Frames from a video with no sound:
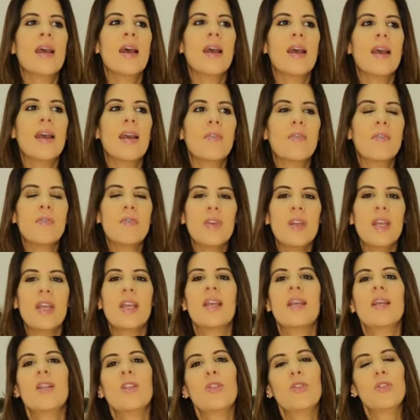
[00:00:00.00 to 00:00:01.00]
é,
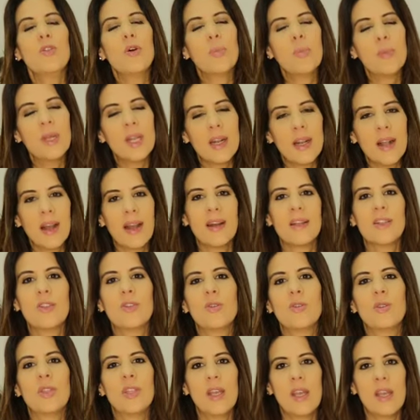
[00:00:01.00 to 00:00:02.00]
fique
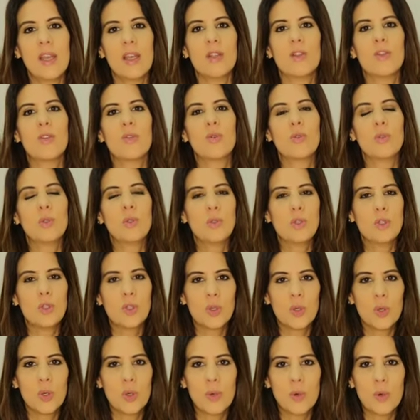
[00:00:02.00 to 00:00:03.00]
dominado dentro do
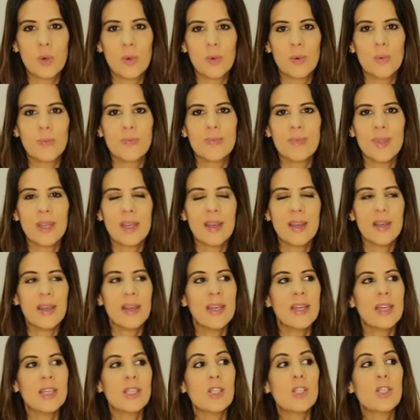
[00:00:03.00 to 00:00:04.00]
jogo, né?
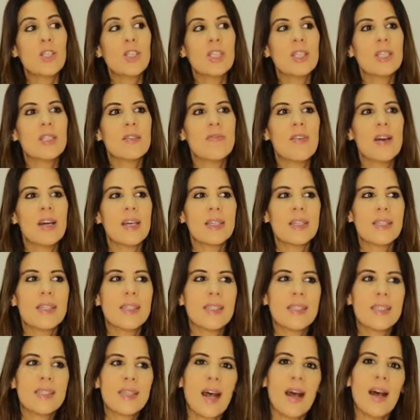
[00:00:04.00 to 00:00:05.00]

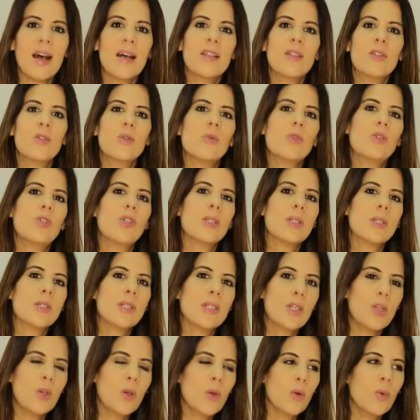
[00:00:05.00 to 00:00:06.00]
Disfarçado de
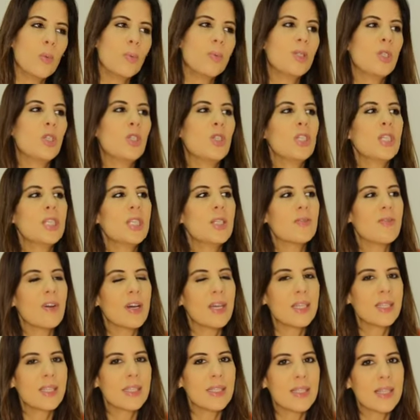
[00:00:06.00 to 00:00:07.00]
ciúmes ciúmes,
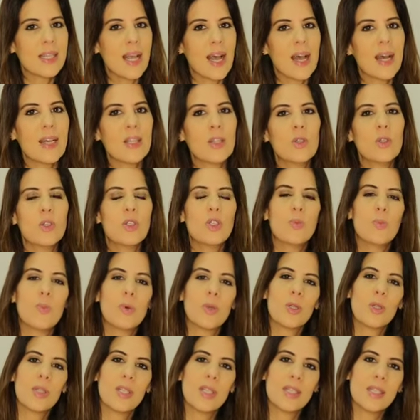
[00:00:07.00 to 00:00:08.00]
disfarçado de
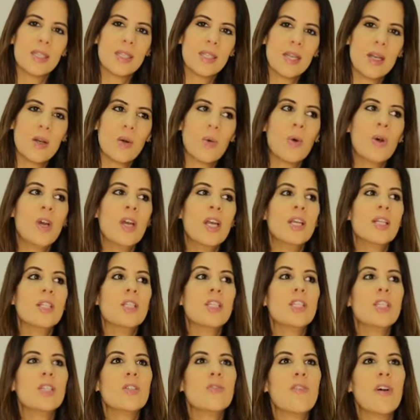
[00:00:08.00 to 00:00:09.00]
proteção,
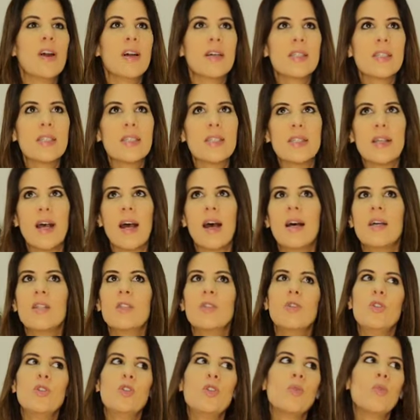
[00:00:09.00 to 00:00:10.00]

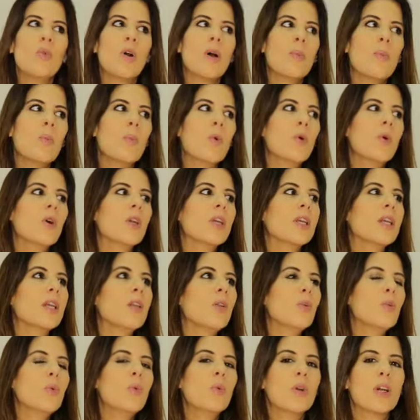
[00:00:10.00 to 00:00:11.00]
disfarçado de um amor que
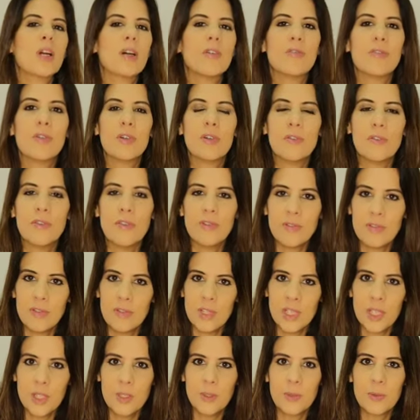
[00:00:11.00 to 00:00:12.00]
nunca foi
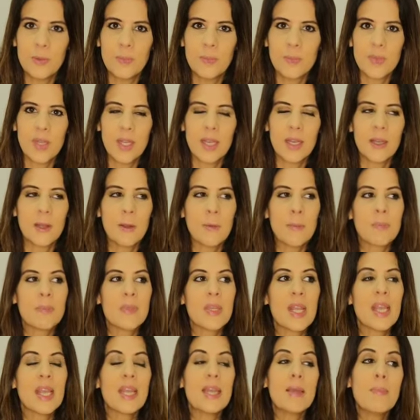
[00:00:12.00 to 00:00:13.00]
vivido, né?
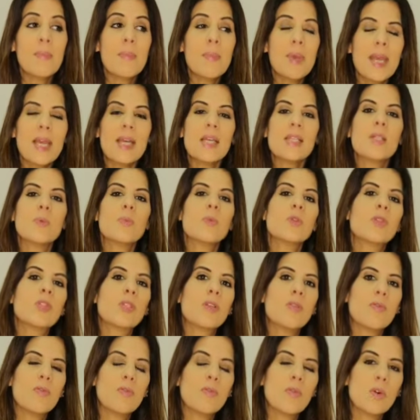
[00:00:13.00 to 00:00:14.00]
E mesmo
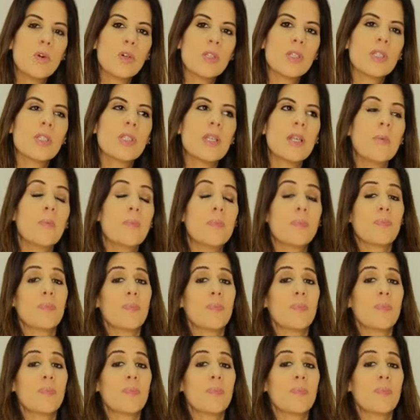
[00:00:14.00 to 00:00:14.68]
se fosse